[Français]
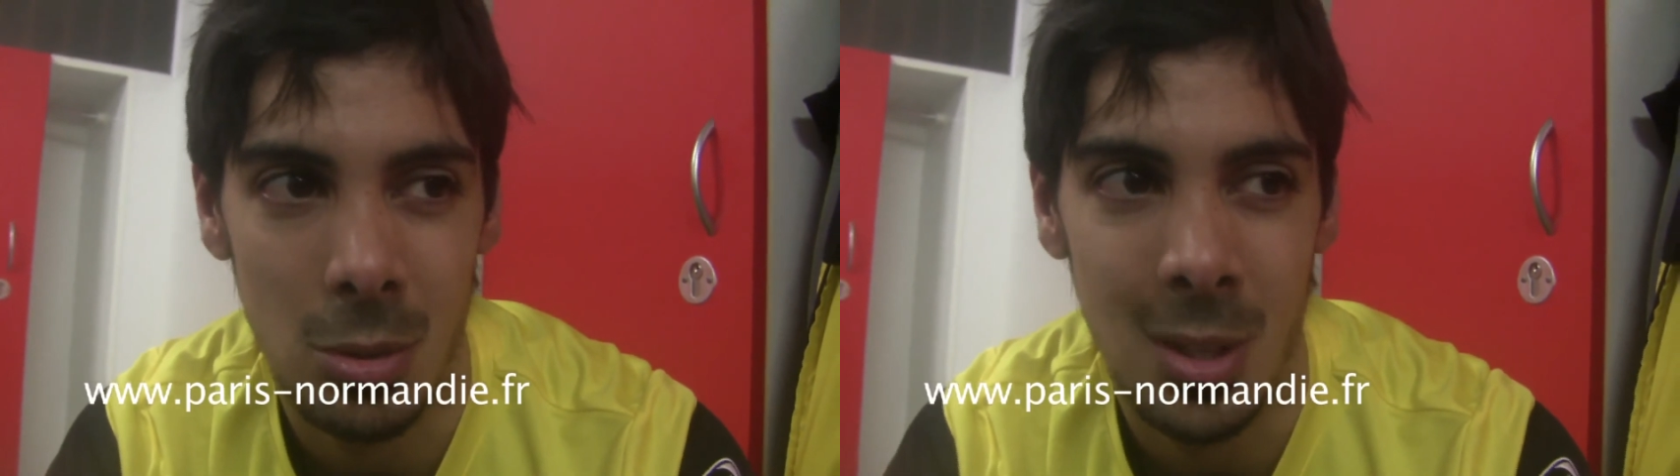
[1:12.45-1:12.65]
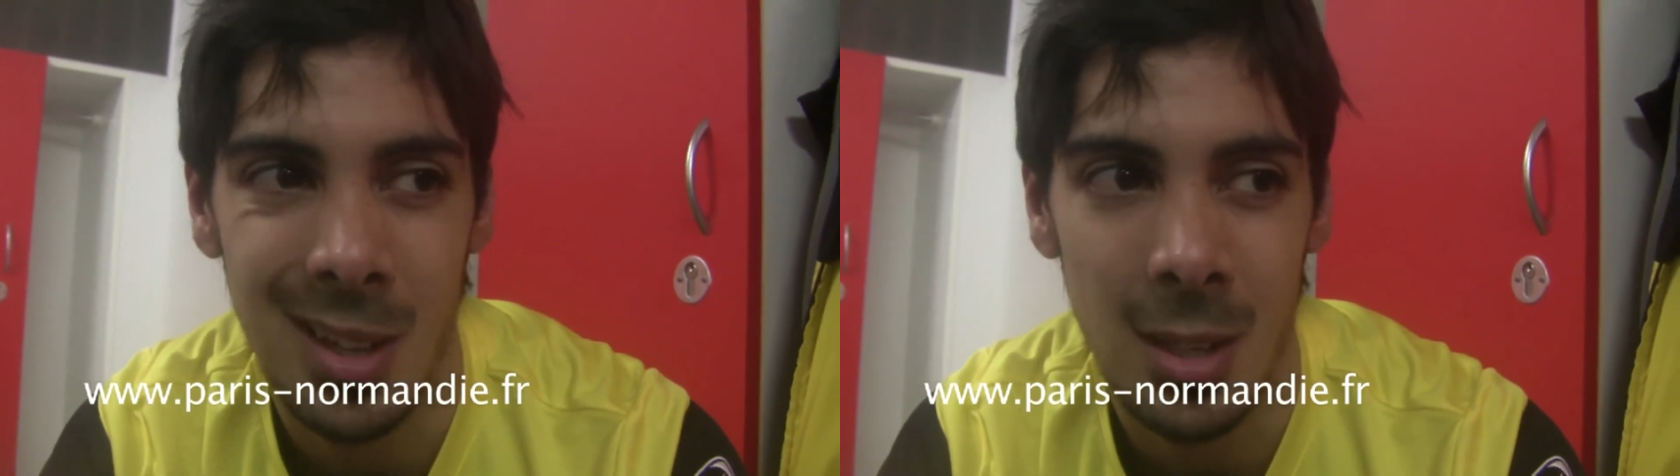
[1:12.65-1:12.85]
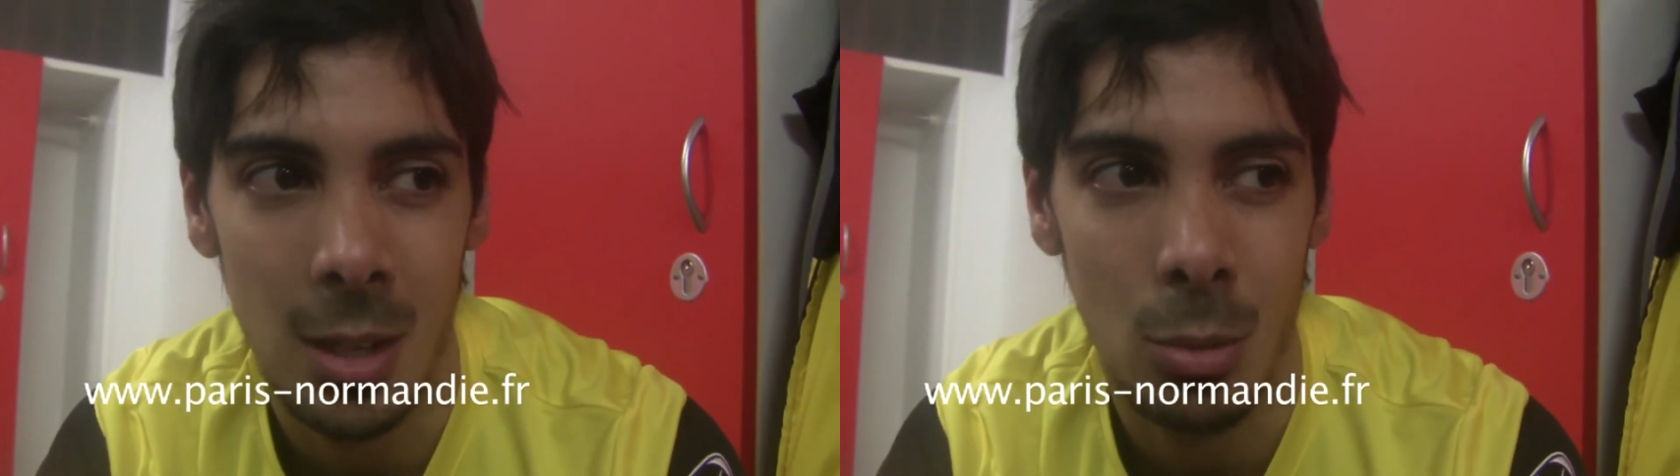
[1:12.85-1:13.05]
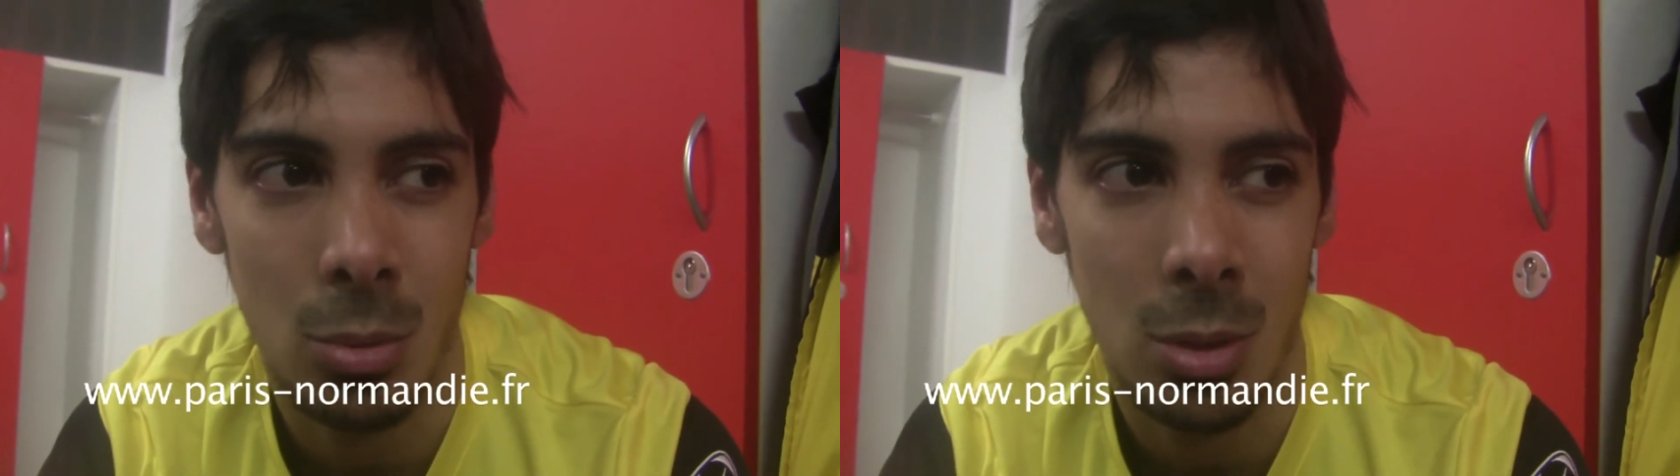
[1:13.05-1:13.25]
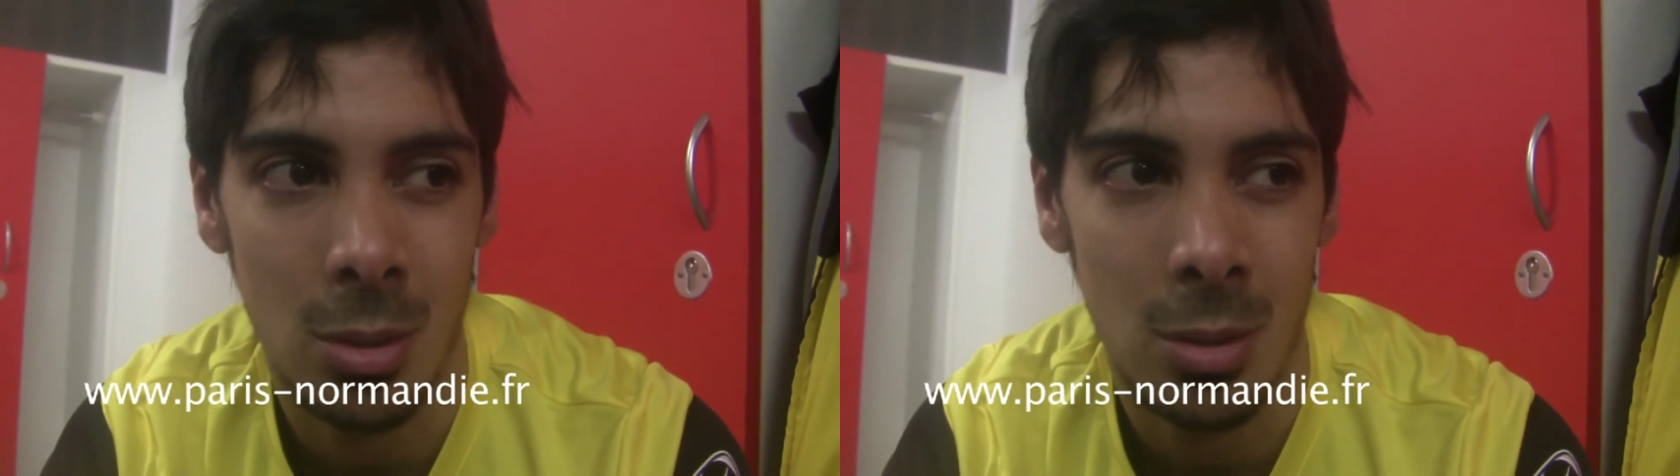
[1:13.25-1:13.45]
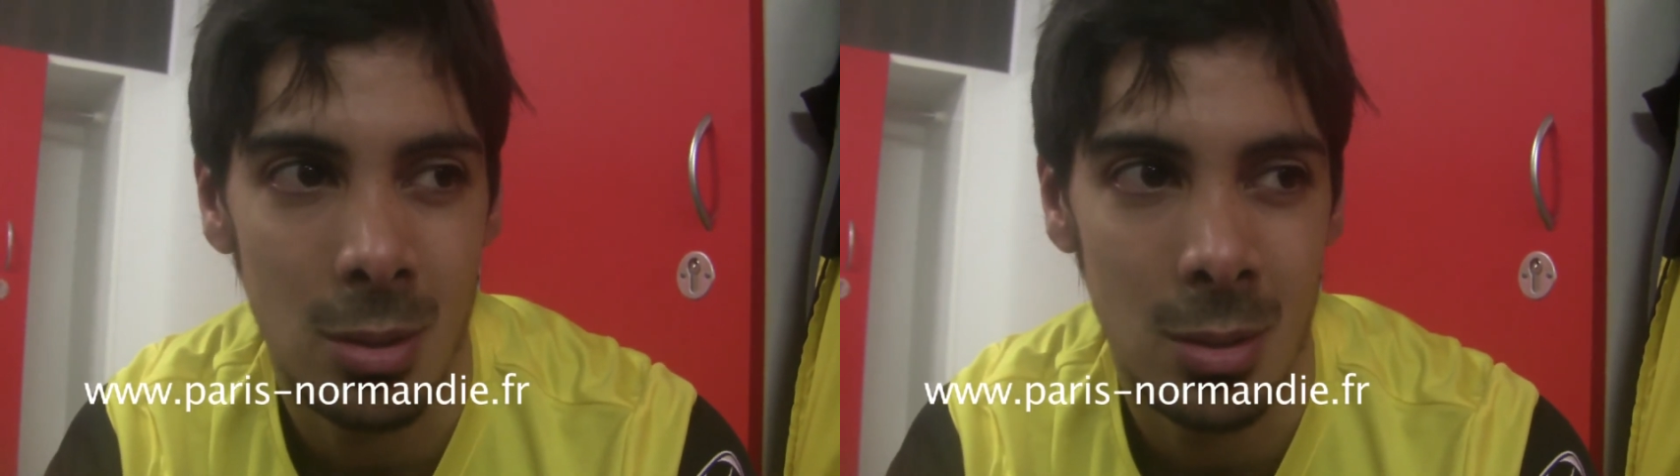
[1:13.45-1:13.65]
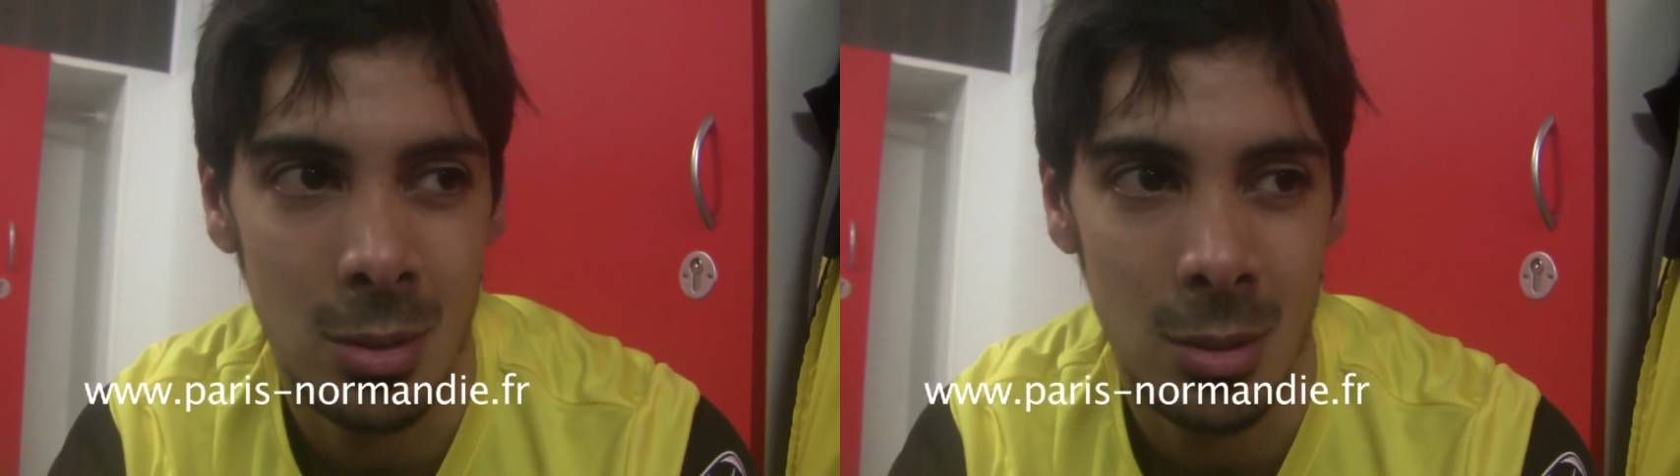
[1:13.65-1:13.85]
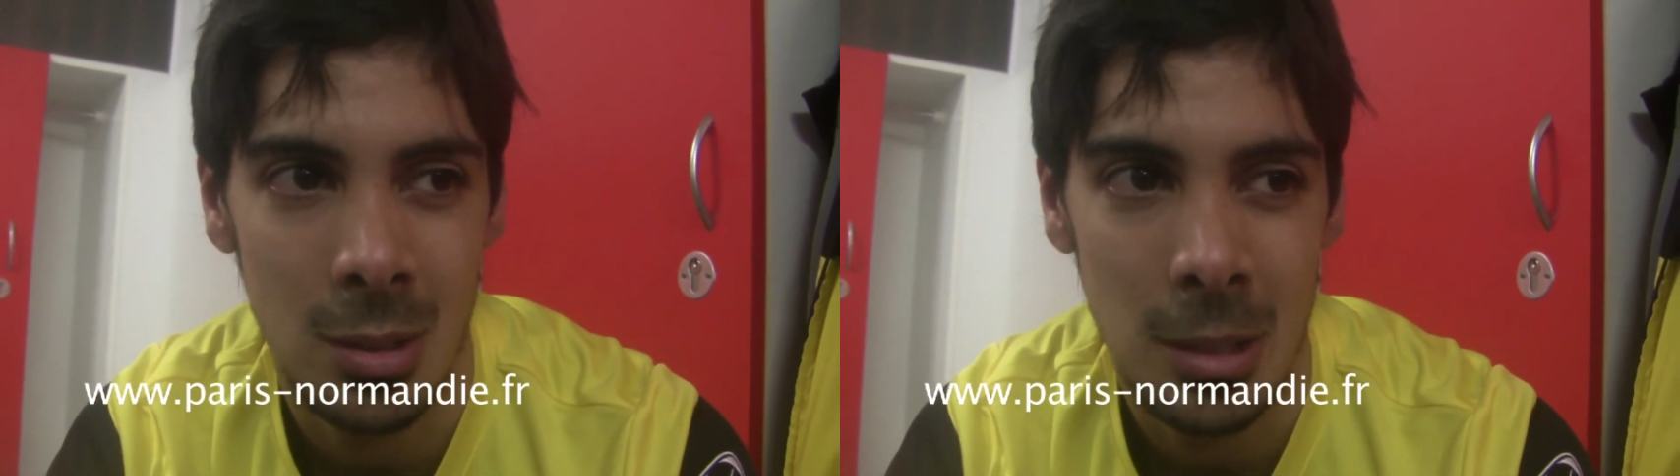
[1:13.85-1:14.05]
très très content
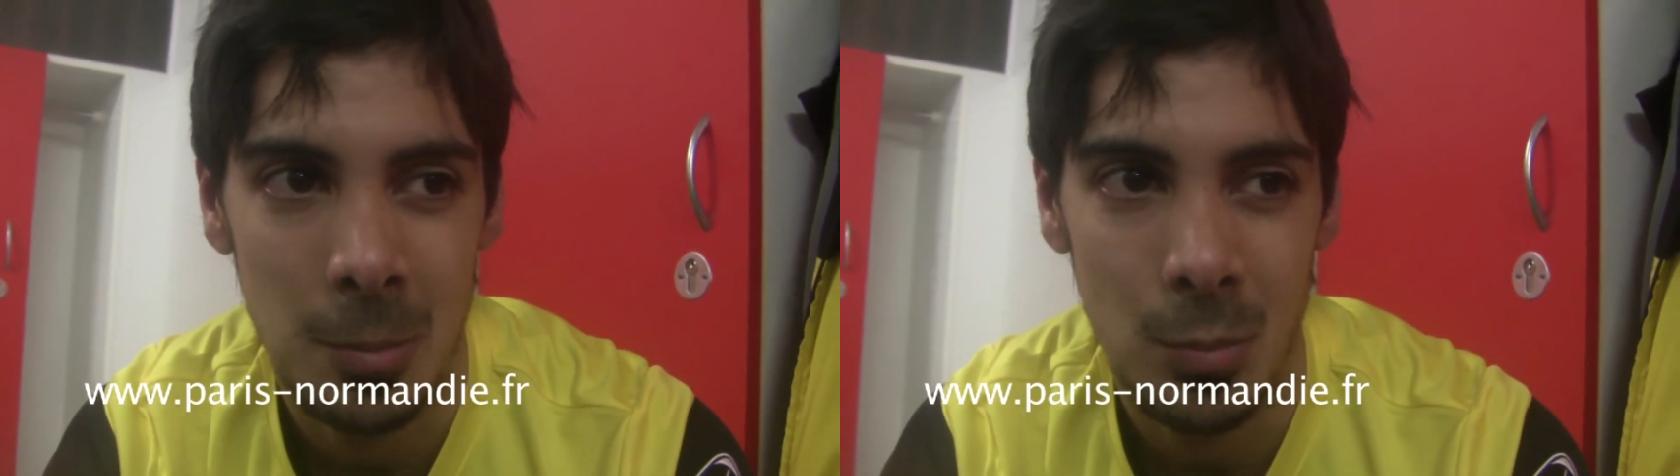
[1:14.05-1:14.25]
de,